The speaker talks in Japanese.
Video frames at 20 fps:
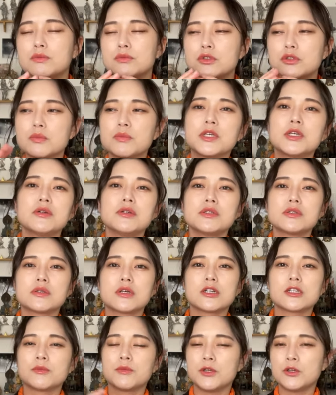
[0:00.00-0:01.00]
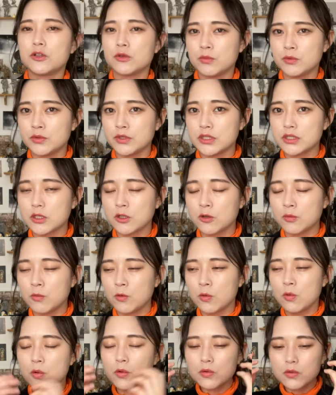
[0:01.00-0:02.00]
ちょっとびっくりする方もいると思うんですけど
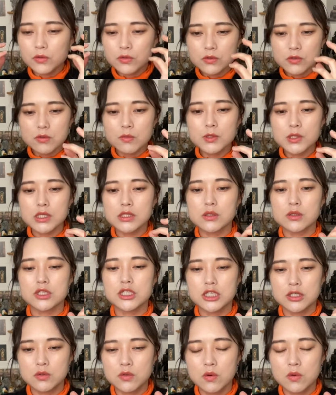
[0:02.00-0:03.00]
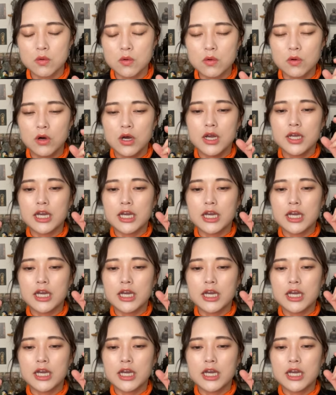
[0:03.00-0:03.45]
も虚空蔵菩薩の信号を